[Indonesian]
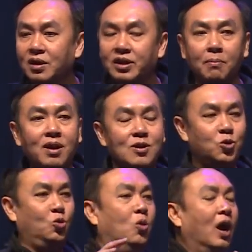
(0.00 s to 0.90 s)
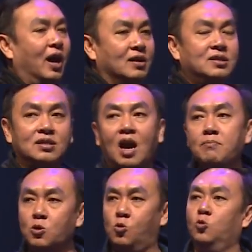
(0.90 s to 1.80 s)
Di mana Tuhan
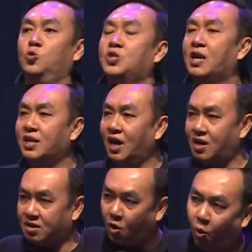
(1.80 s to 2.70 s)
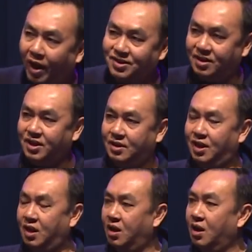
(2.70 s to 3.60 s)
sedang berurusan dengan kekuatan
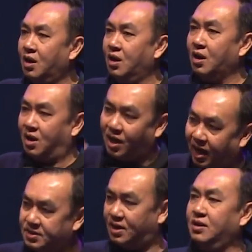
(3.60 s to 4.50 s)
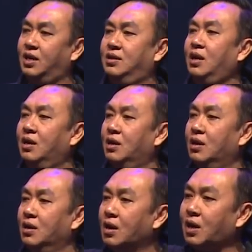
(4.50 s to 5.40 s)
kita, kekerasan kita,
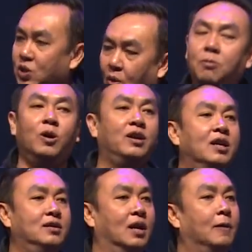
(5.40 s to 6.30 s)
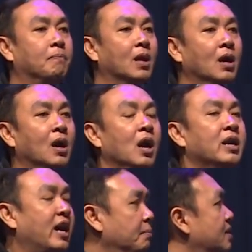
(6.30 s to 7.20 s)
kesombongan kita.
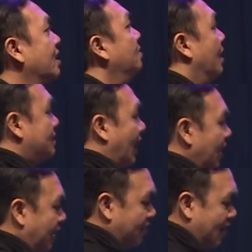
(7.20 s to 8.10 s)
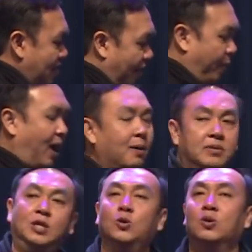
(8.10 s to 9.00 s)
Nah yang menjadi masalah kita tidak
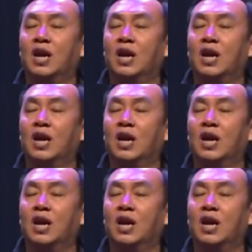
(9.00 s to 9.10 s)
paham itu.